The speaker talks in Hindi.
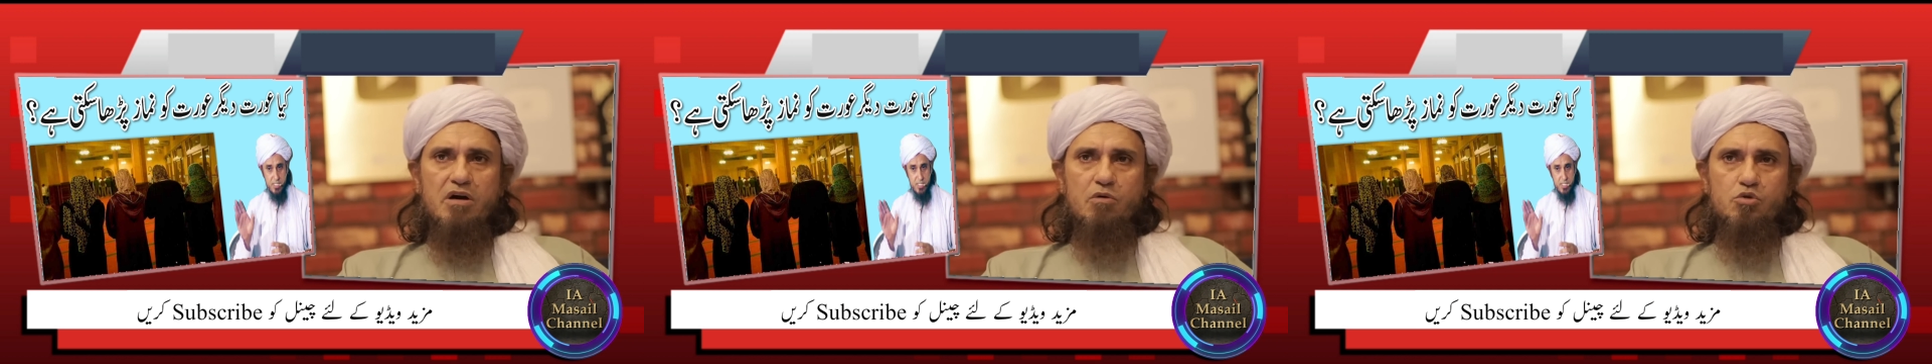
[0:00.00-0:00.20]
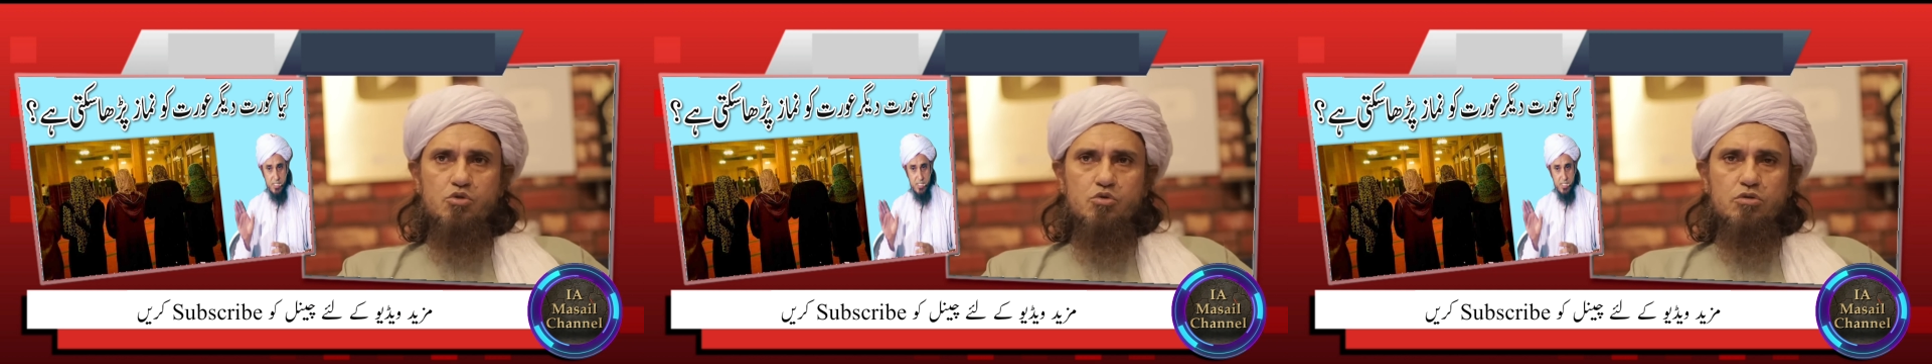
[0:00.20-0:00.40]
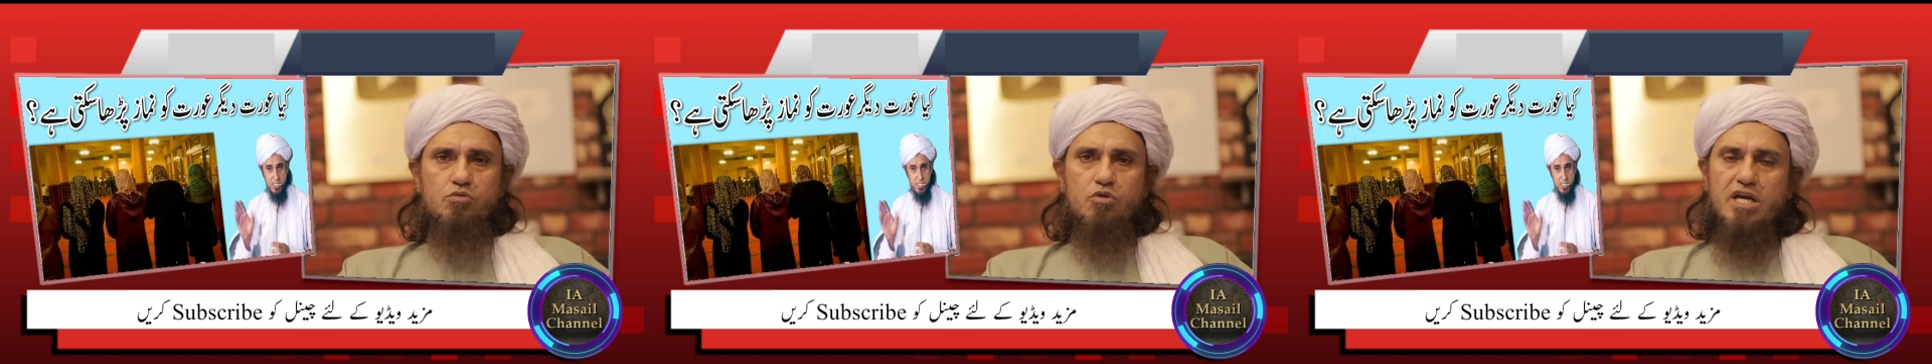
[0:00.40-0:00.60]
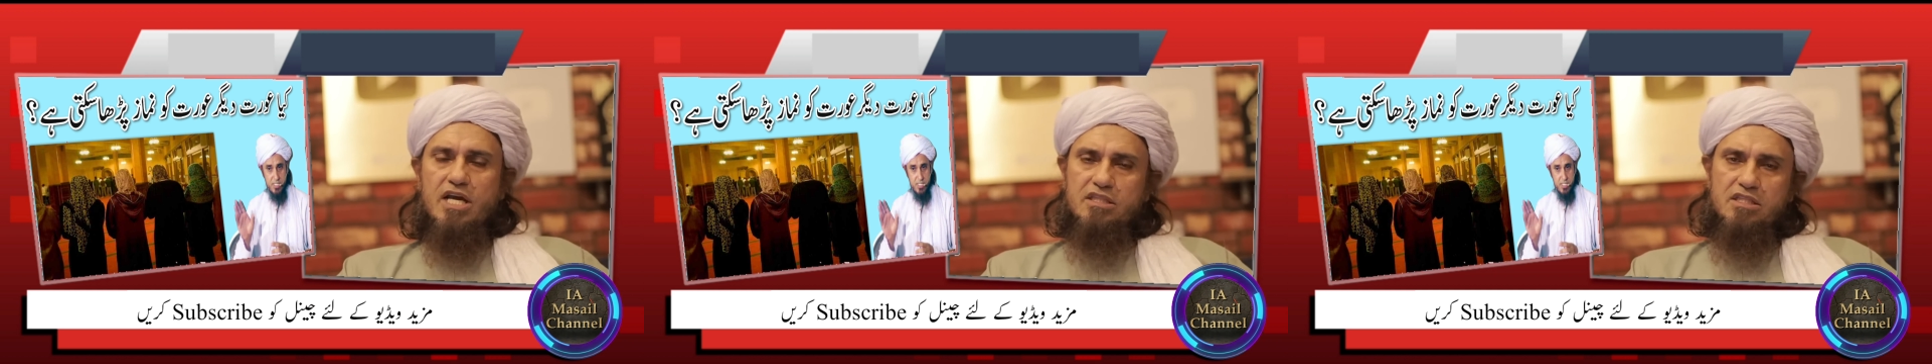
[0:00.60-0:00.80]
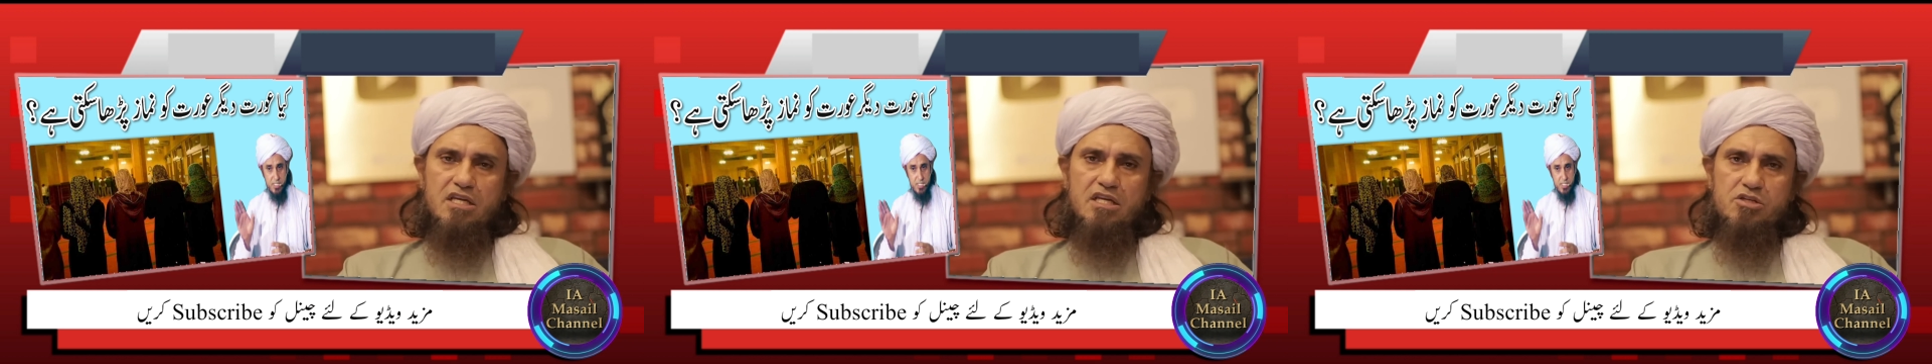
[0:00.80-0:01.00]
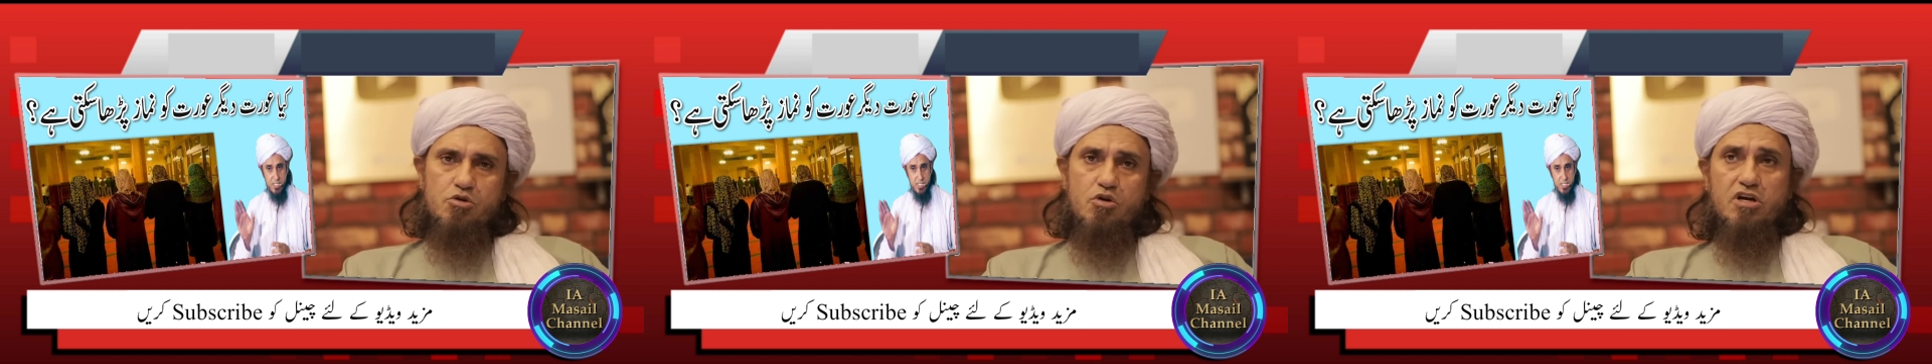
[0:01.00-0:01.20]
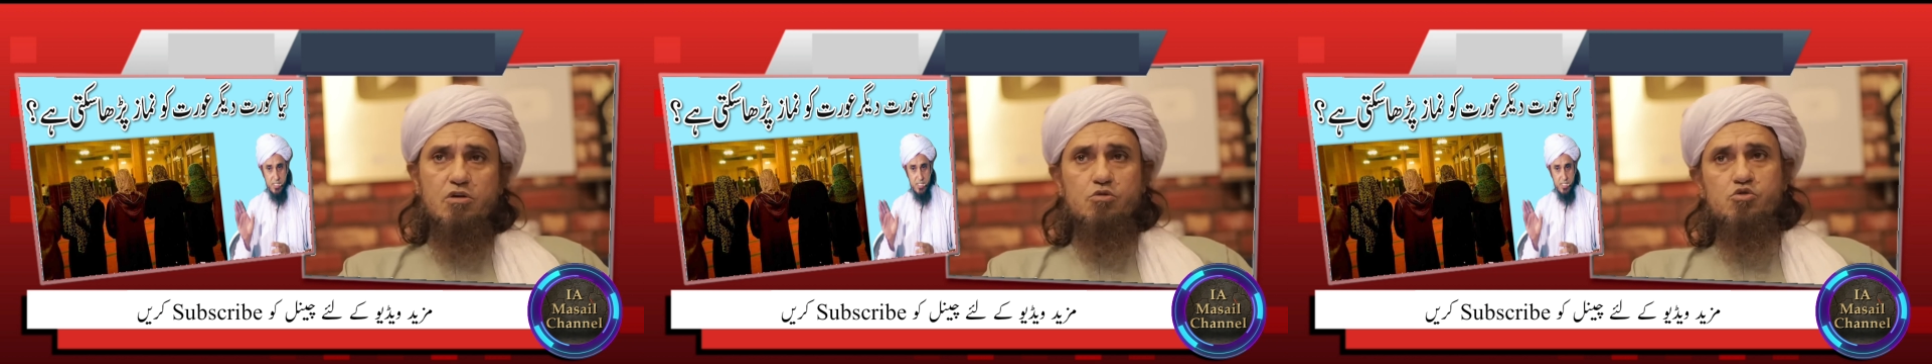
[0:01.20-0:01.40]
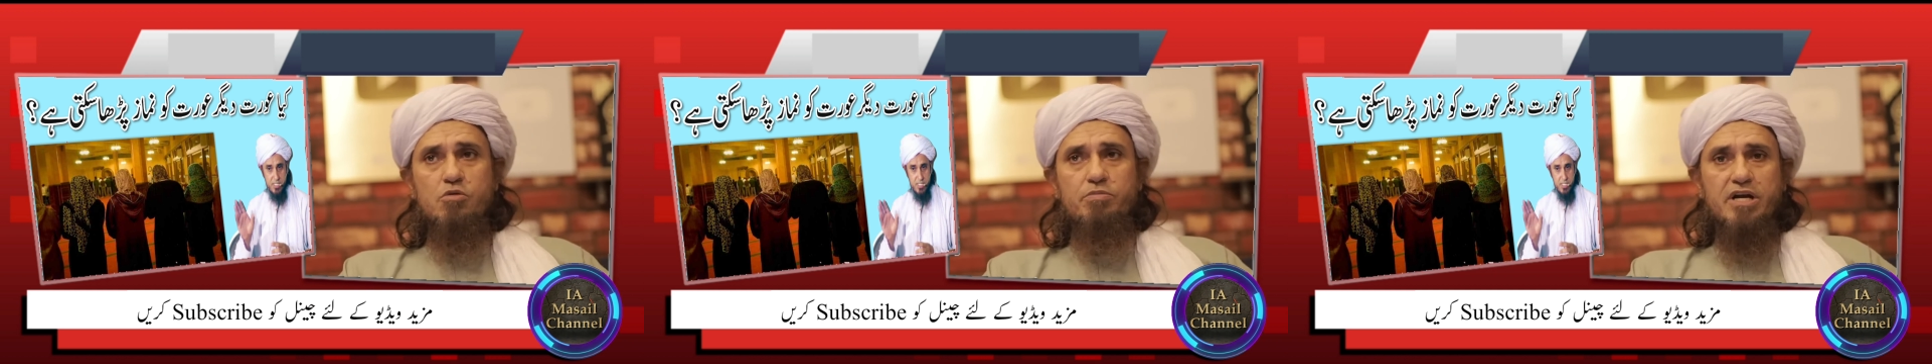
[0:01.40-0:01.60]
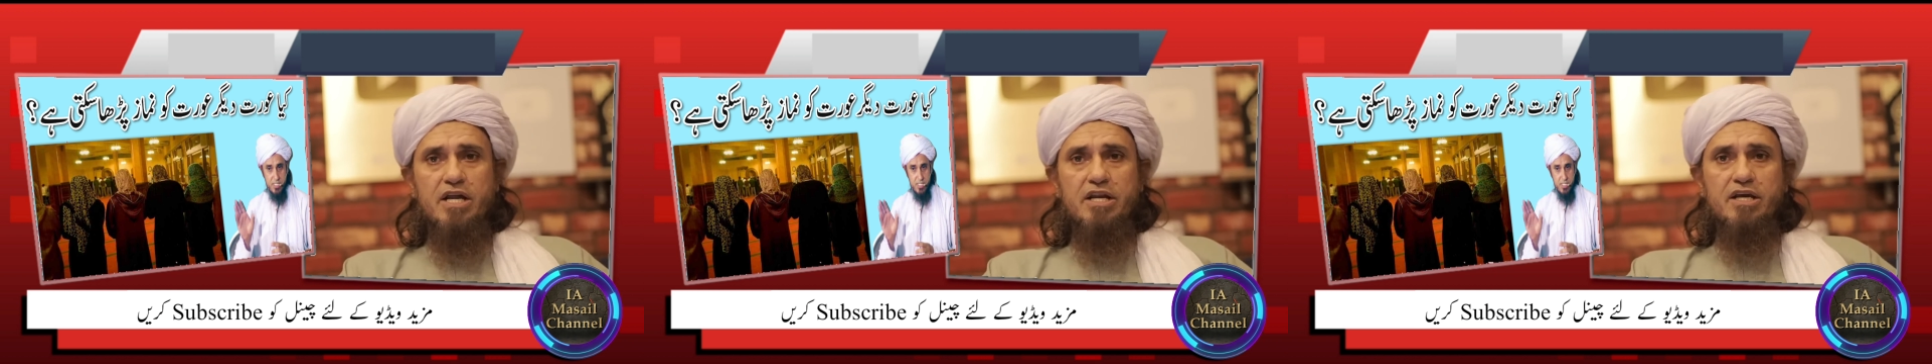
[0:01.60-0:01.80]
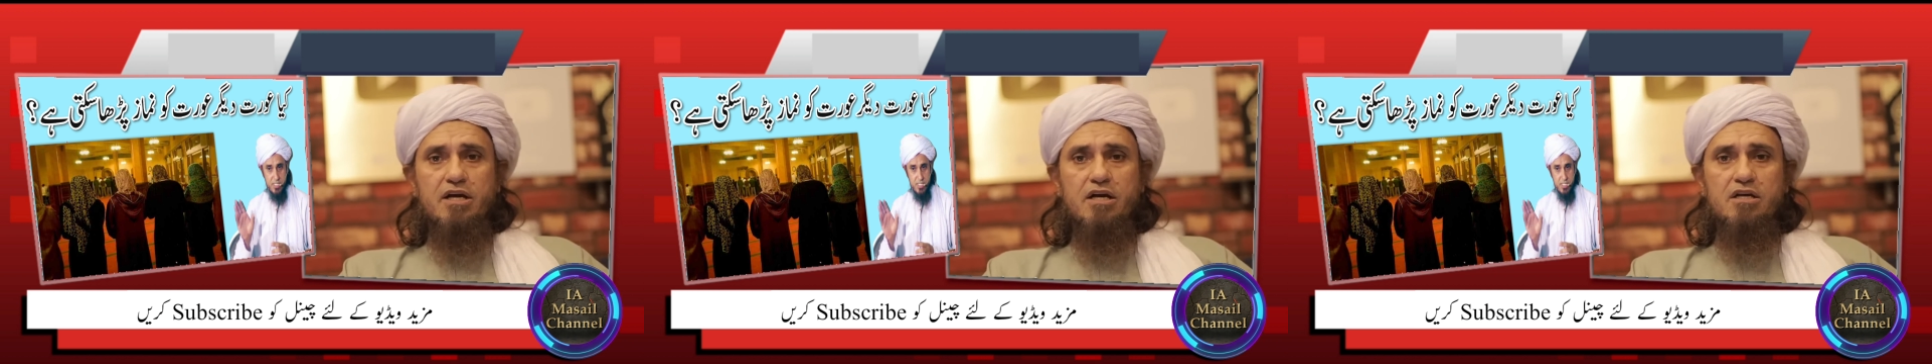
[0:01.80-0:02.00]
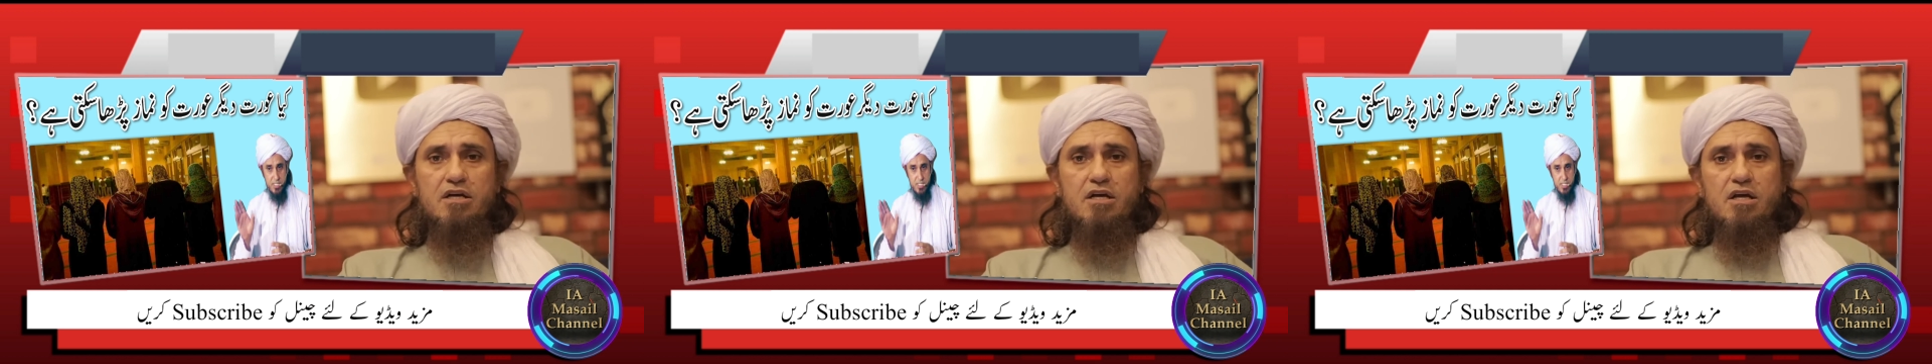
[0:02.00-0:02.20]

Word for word: बावजूद वो कहती नहीं शौक है उसको पढ़ाने का